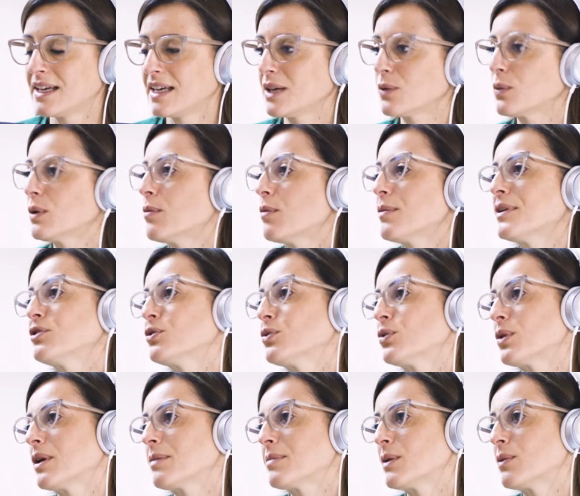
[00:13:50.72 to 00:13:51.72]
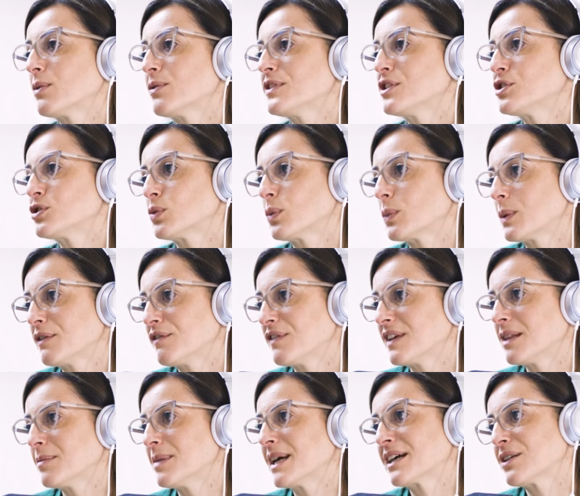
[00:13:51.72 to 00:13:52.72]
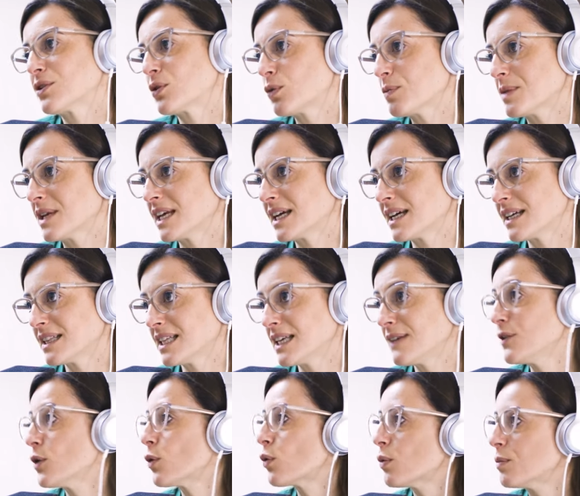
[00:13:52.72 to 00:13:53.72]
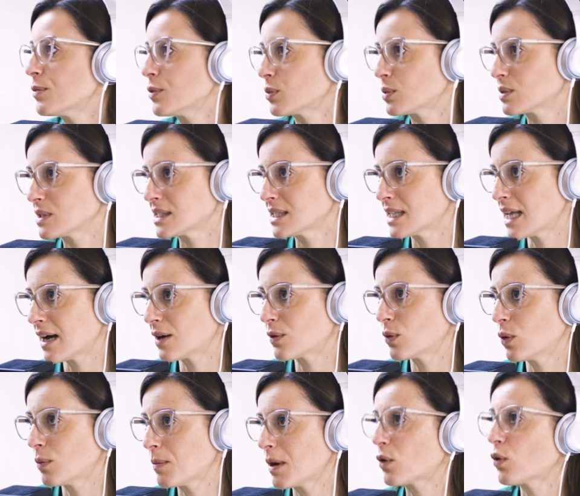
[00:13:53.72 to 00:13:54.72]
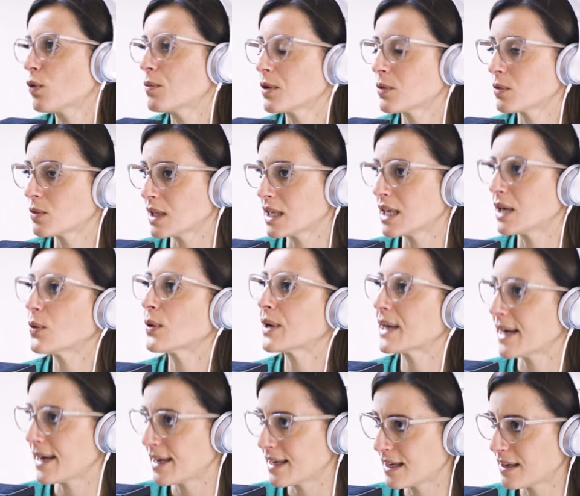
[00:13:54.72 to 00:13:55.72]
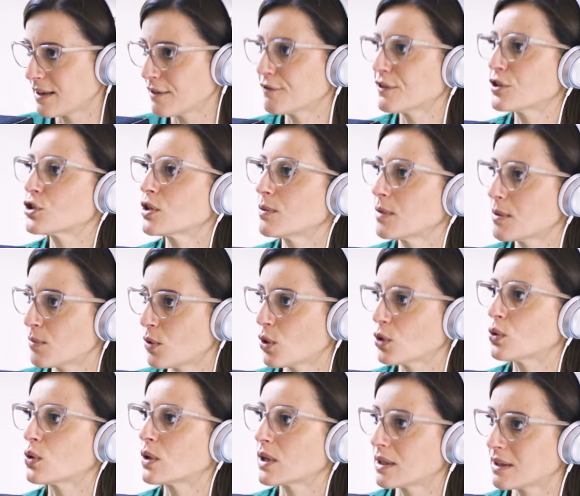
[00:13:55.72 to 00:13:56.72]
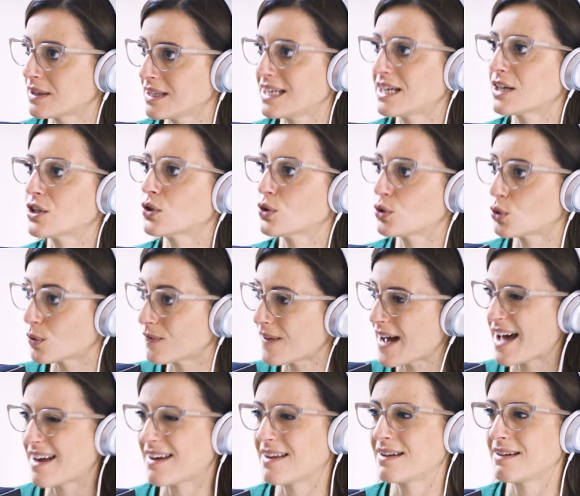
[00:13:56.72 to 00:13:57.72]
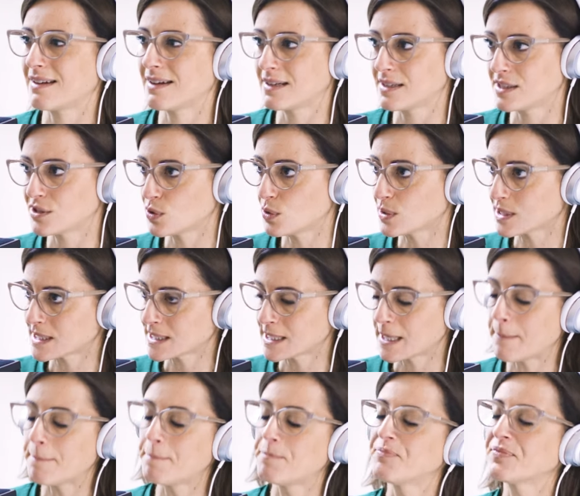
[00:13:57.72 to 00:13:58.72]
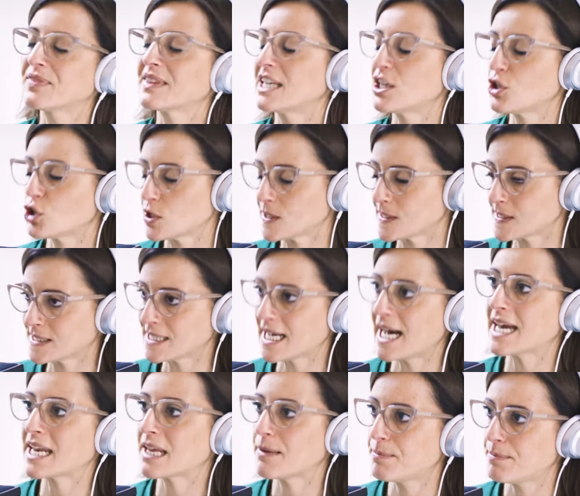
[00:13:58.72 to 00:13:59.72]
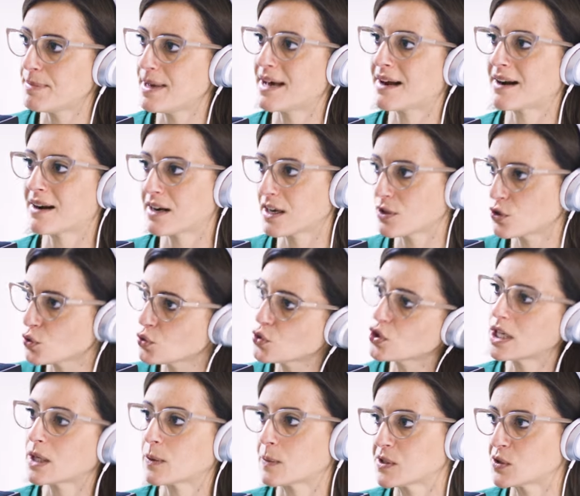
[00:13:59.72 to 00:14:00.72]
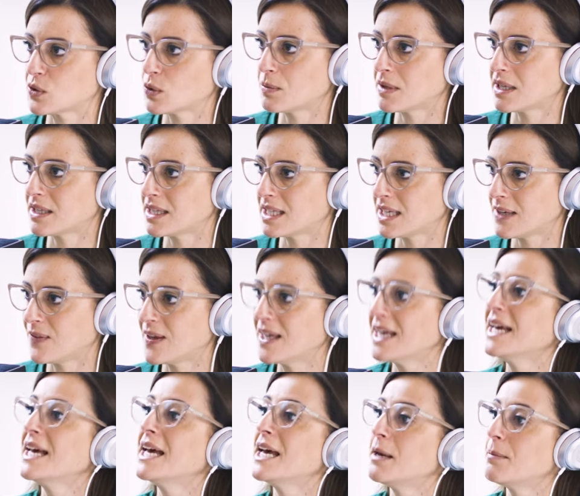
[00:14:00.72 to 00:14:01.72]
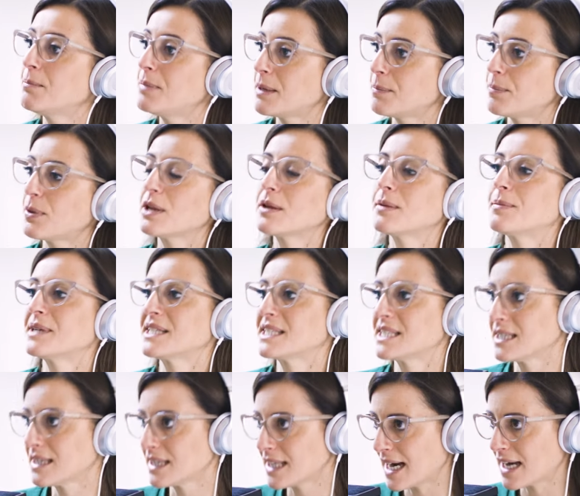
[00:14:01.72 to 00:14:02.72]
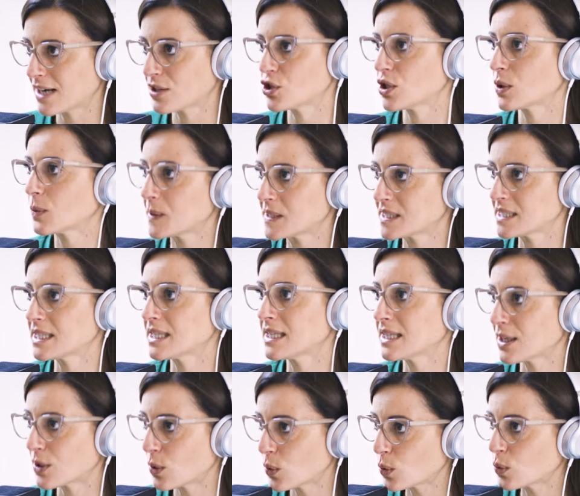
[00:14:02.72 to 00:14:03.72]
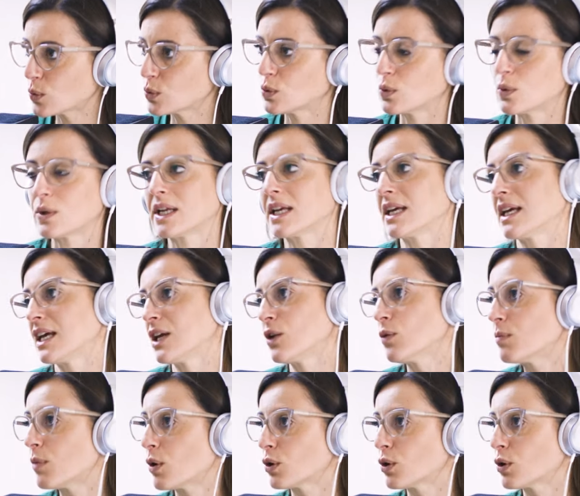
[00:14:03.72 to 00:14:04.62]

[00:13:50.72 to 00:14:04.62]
In quel momento non abbiamo visto quei feedback come negativi o come un ostacolo, ma come un dire ok, facciamo in modo di trovare le risorse necessarie per raggiungere questi obiettivi, per poi ripresentarci a questi interlocutori in un